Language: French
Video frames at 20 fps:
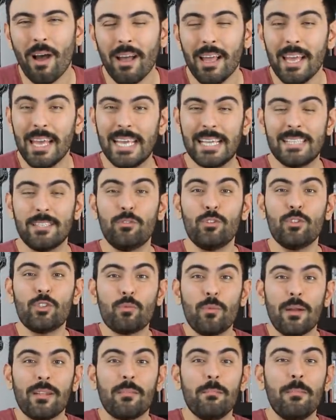Hein. Et si tu
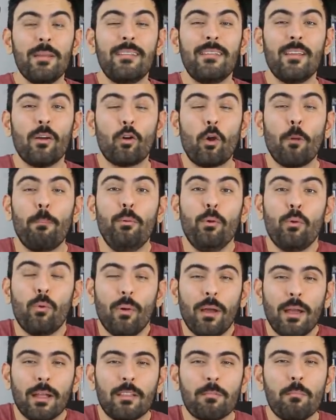souhaites m'aider encore plus
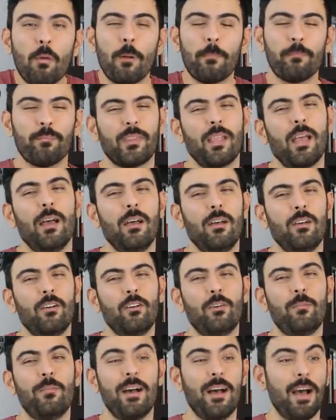concrètement
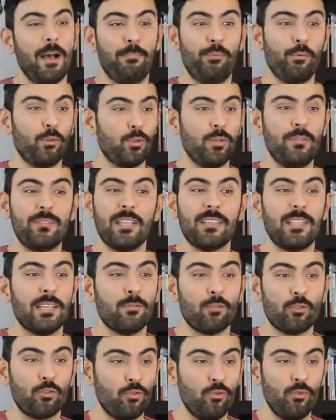euh, bah, à poursuivre cette
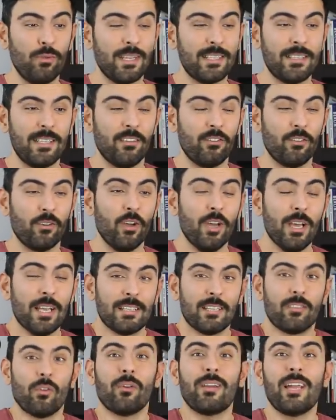aventure et cet
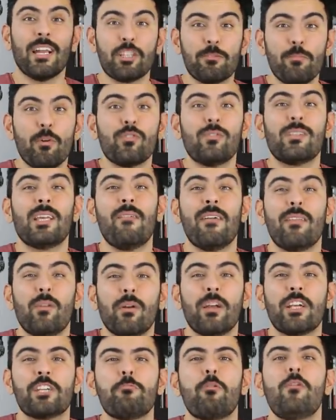engagement, ce travail
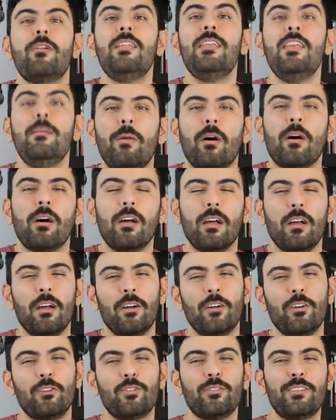d'engagement libre
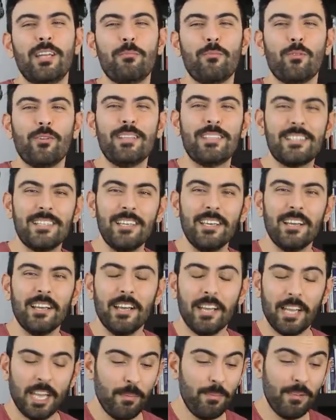totalement ici,
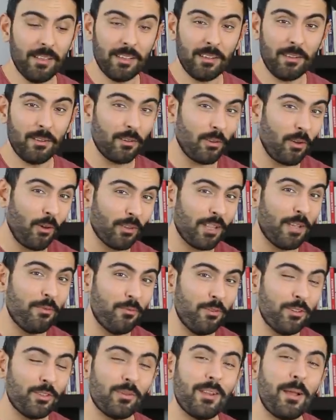eh bien
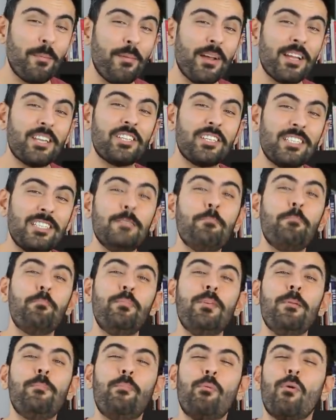rendez-vous sur la page
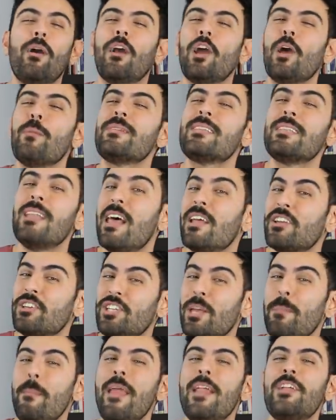tipeee.com slash
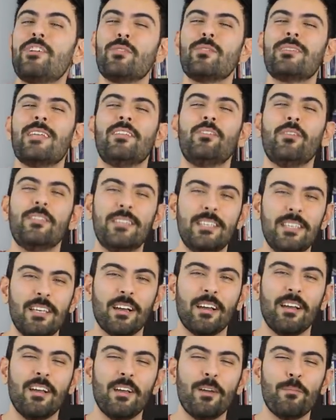j'ai mille choses à te
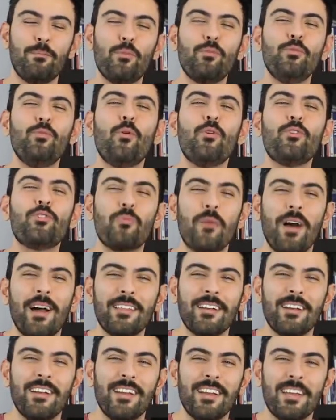dire pour nous
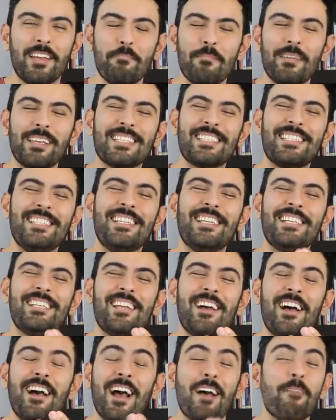rejoindre. Merci
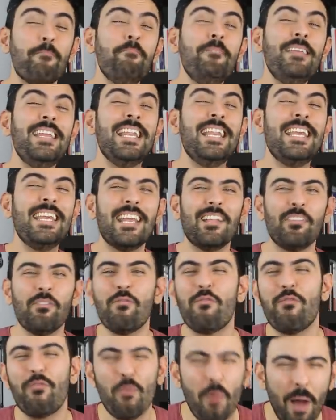déjà un millier
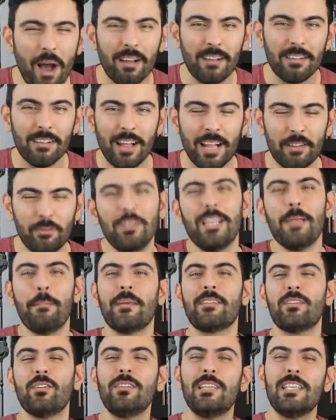de fois à toutes les
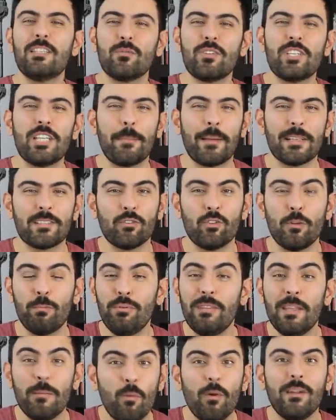personnes qui sont déjà présentes
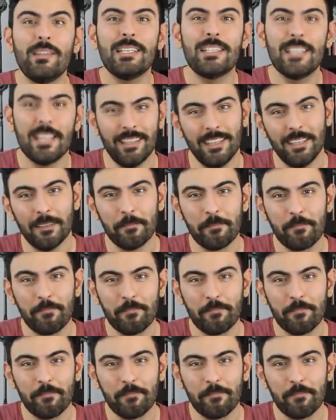depuis des mois, des années.